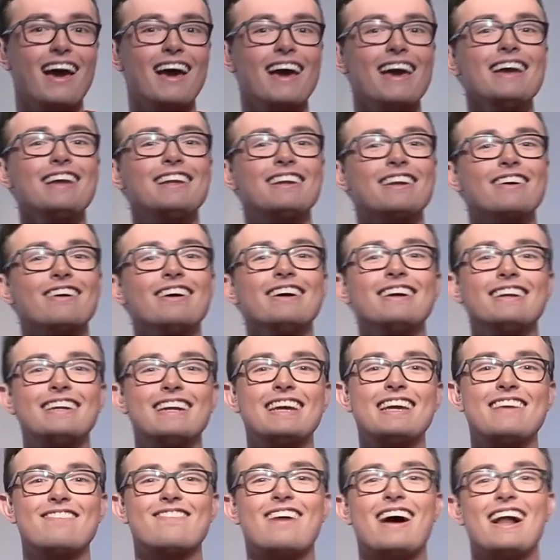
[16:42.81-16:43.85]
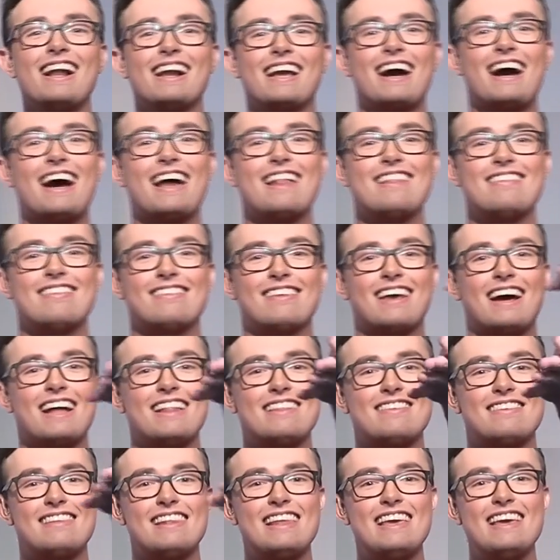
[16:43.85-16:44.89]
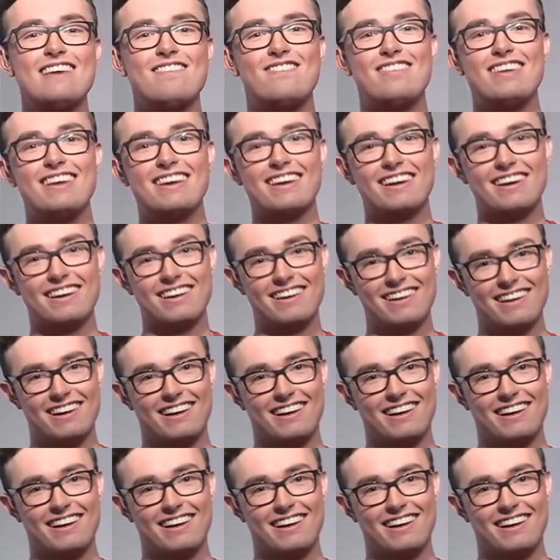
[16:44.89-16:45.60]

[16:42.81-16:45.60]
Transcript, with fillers: Ich drück dich mal ganz, ganz lieb ja. hier.